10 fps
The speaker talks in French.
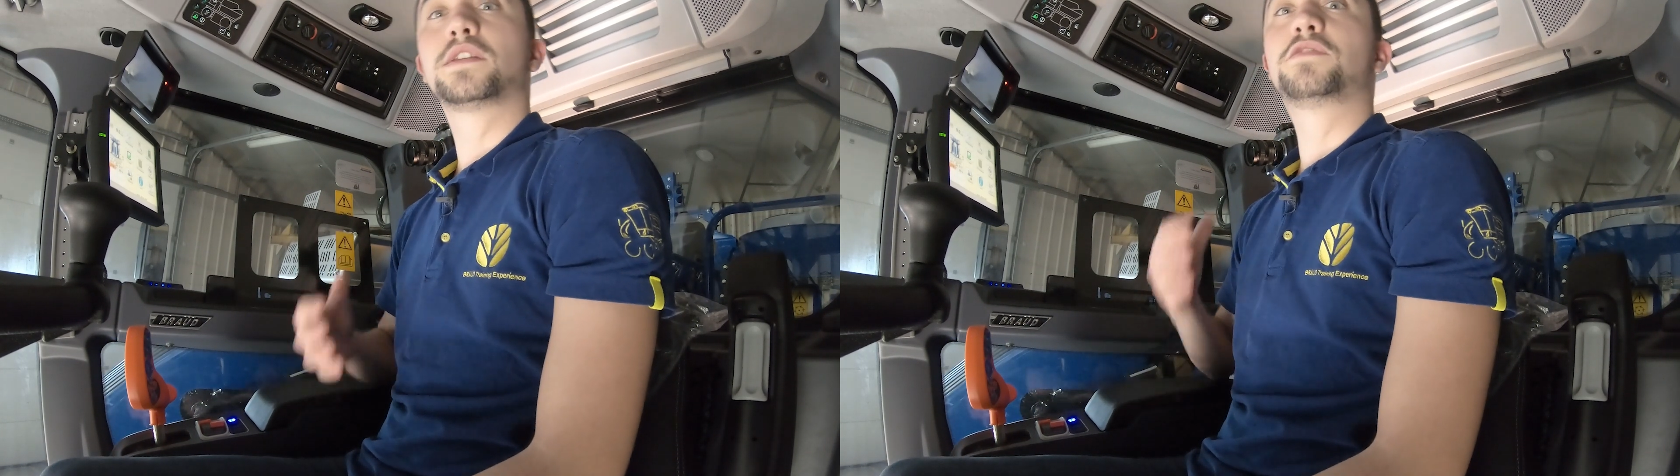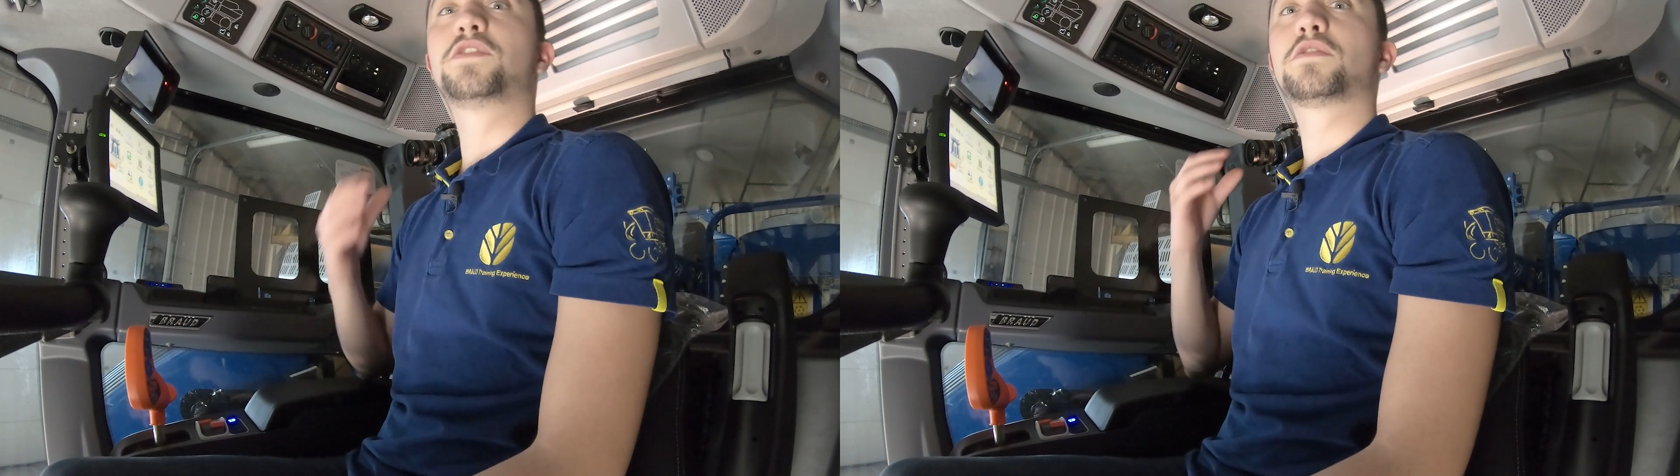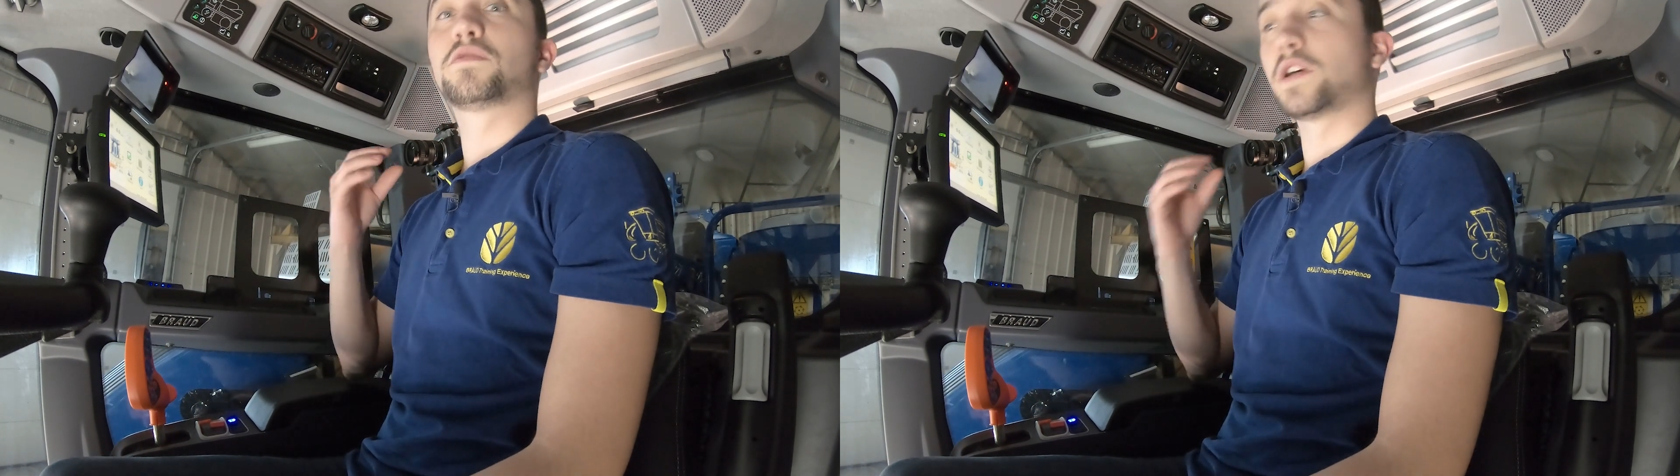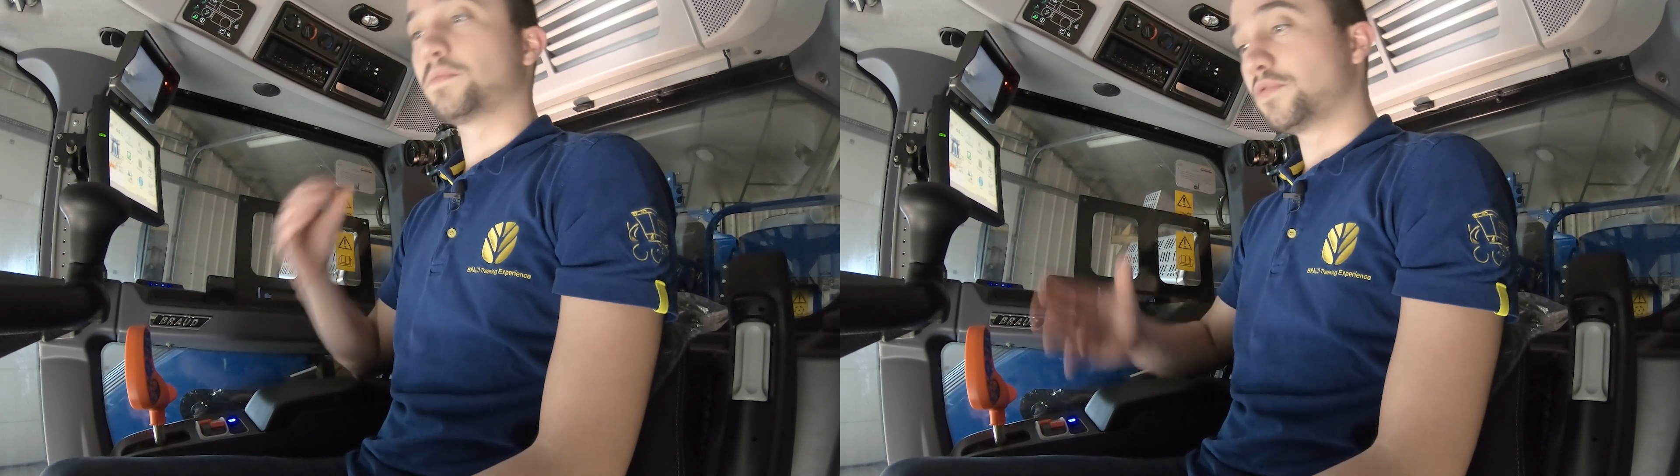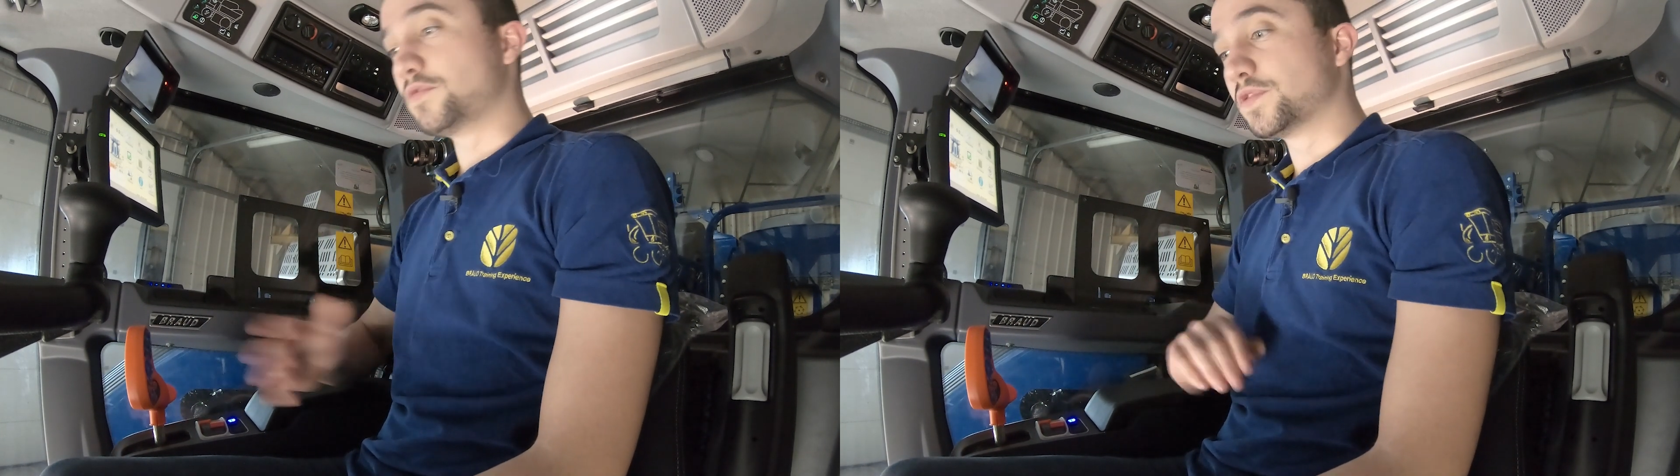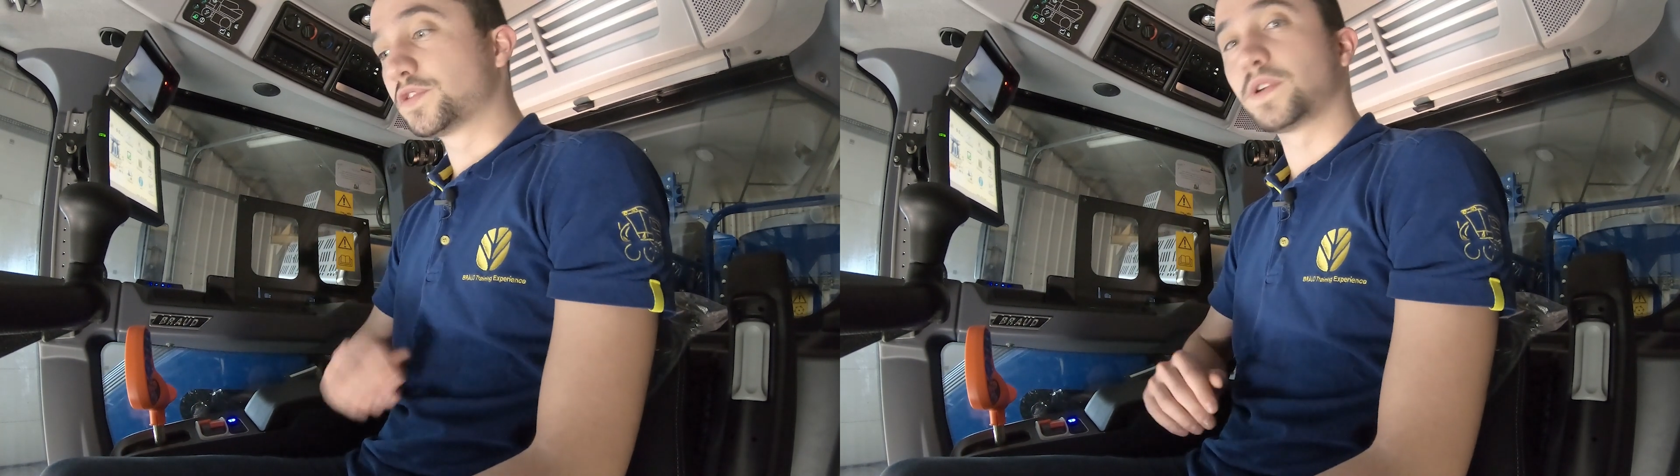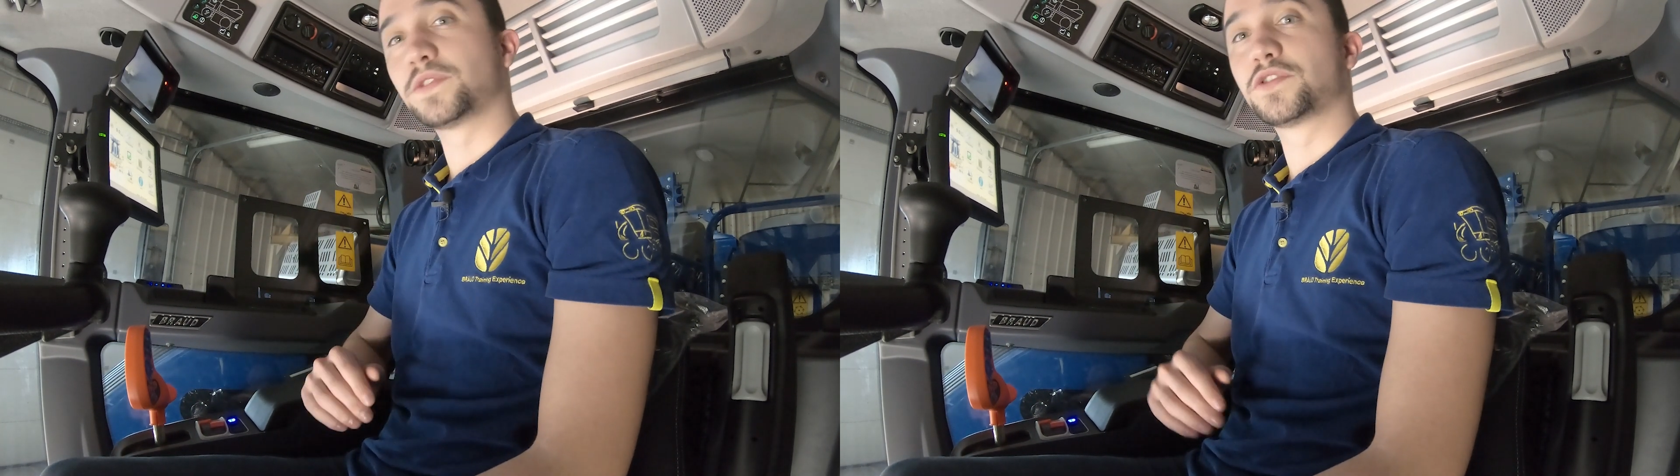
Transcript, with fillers: qui fait qu'on n'a plus besoin